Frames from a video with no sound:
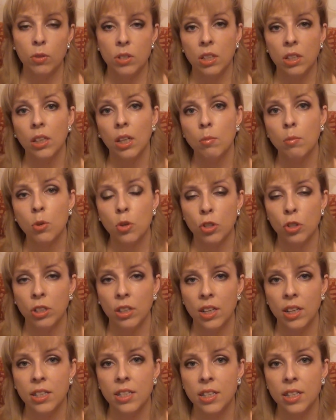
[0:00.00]
Всегда можно
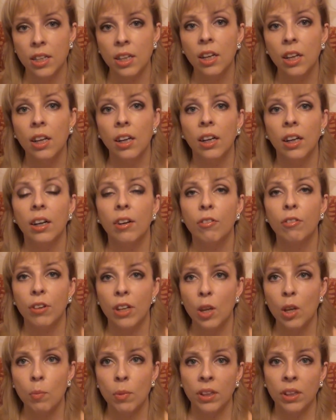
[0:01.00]
найти э,
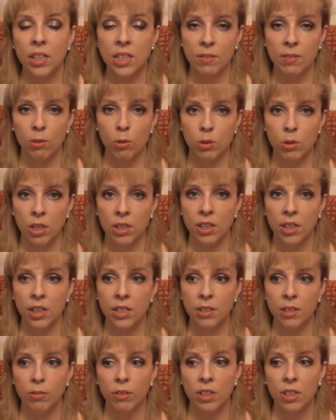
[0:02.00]
время на свое
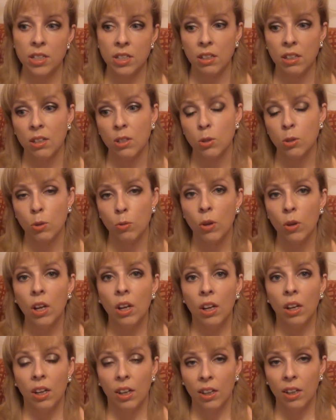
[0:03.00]
занятие. В конце концов,
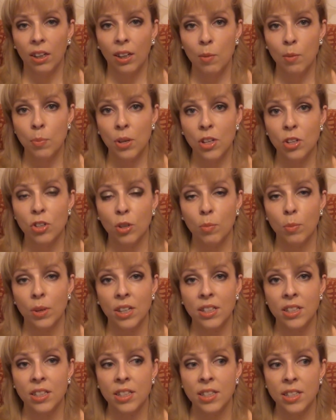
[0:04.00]
опять же,
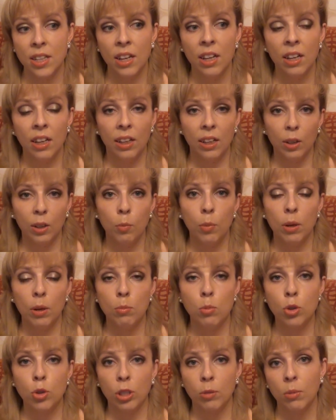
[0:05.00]
обратиться к
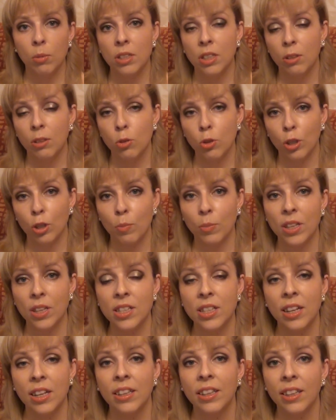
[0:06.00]
бабушкам, к дедушкам,
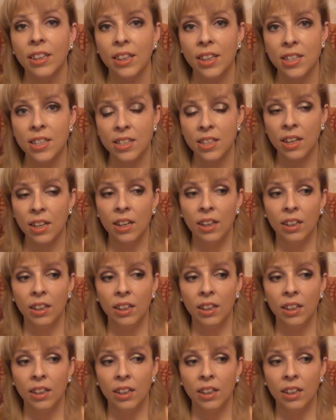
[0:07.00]
если они есть.